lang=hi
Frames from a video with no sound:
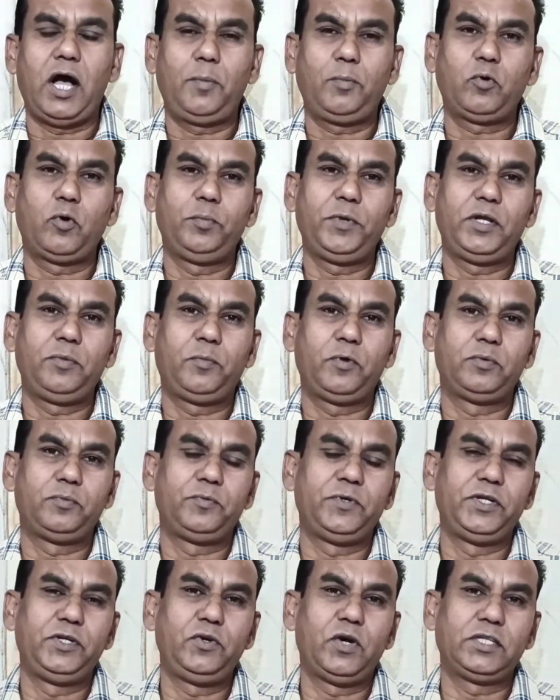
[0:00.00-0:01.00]
आपको मेरी
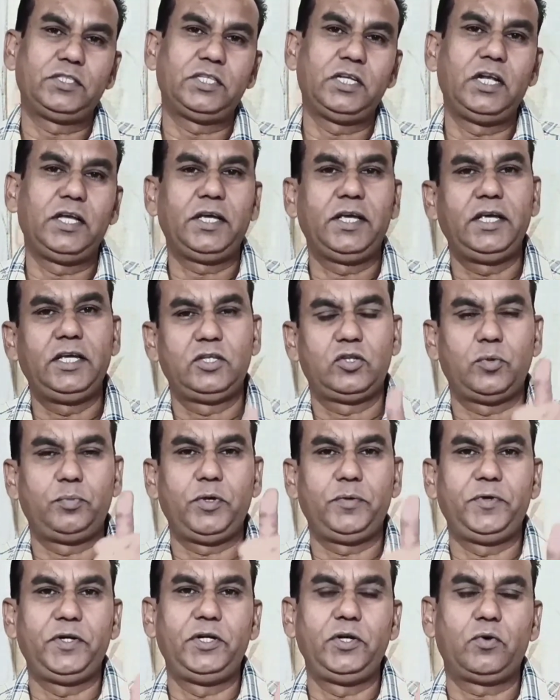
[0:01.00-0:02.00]
वीडियो अच्छी लगी तो
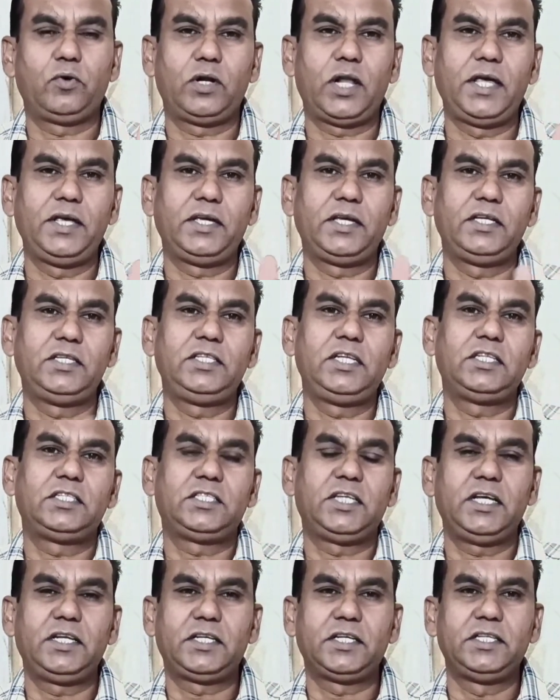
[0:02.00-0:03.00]
मेरी वीडियो को लाइक कीजिए
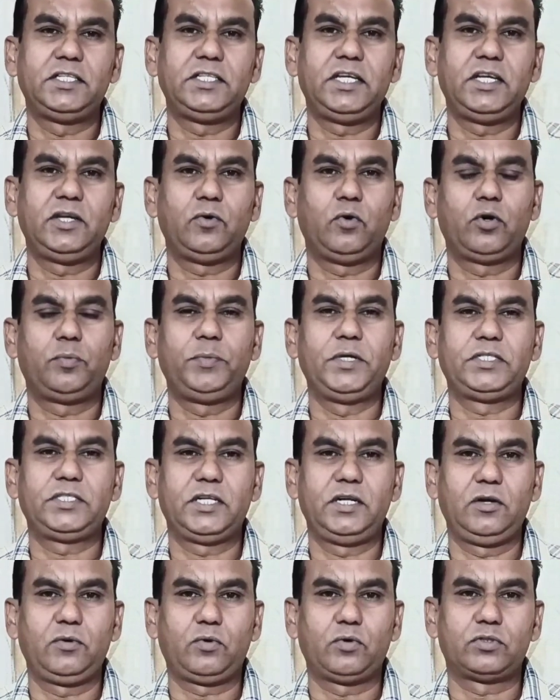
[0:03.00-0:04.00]
शेयर कीजिए और मेरे
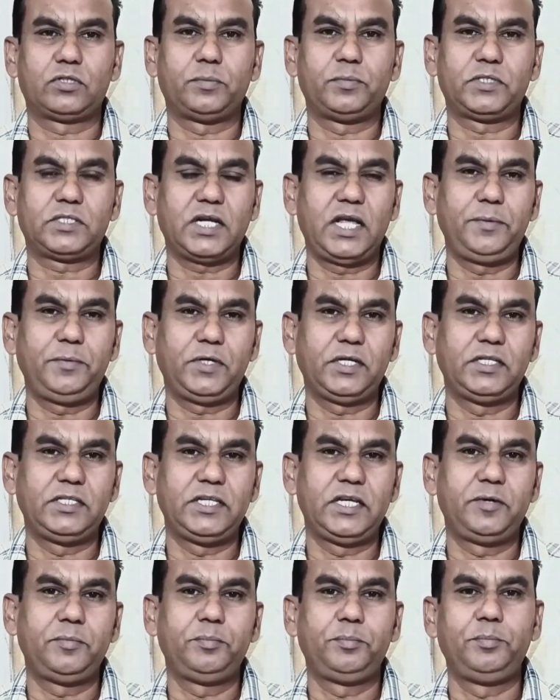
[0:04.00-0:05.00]
चैनल को सब्सक्राइब
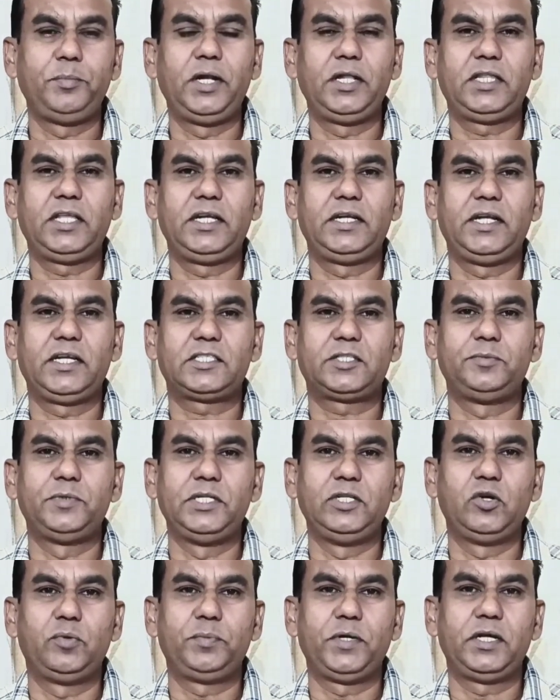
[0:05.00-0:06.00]
कीजिए मिलते हैं नेक्स्ट
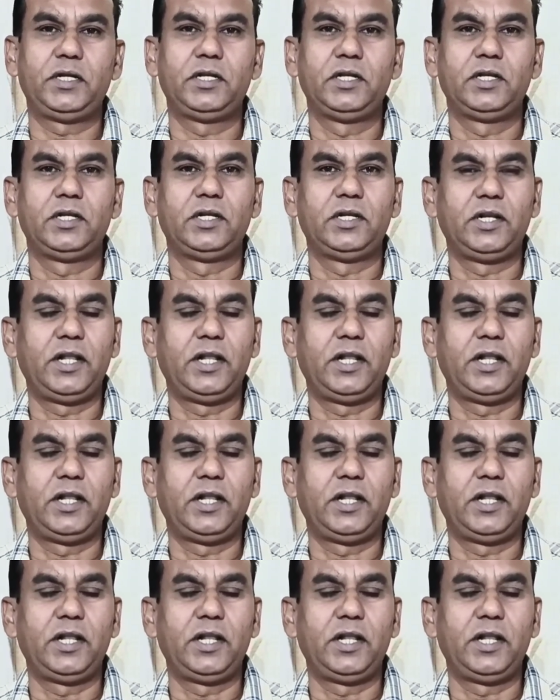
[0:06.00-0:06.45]
वीडियो में